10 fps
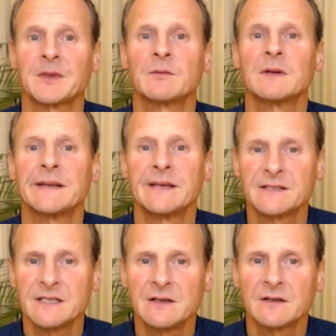Donc,
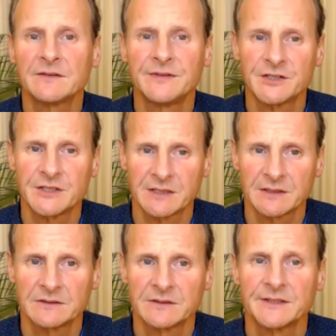essayez de
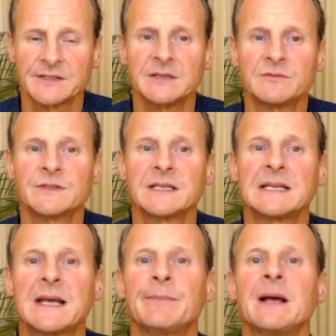réfléchir hein, si vous êtes
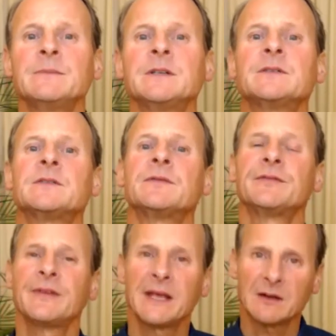capable de
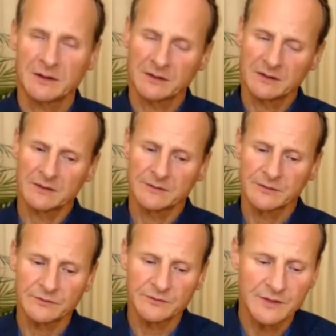faire
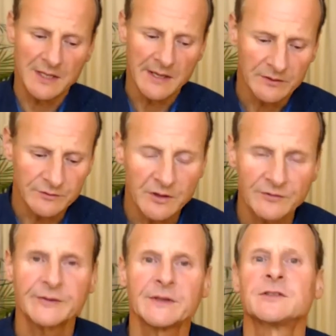
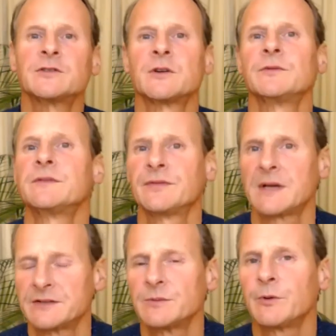d'offrir ce genre de
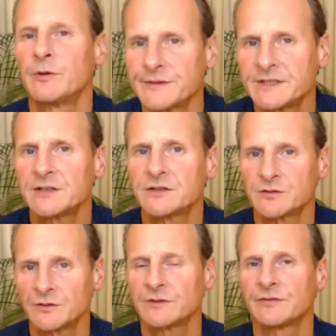phrase, de prononcer ce
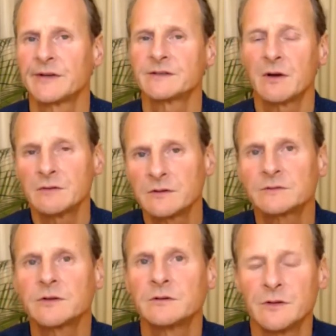genre de phrase,
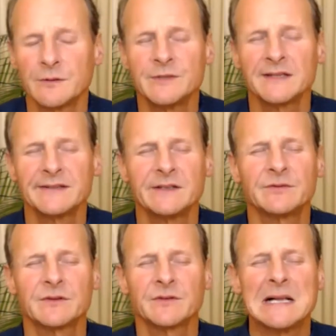encore dans
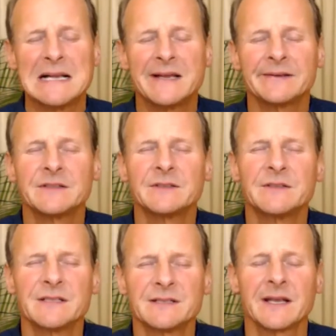l'objectif de, de,
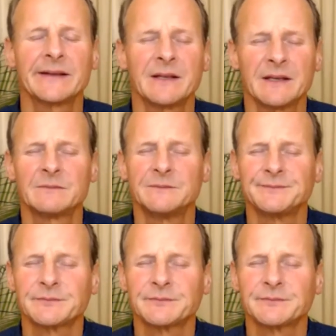distinguer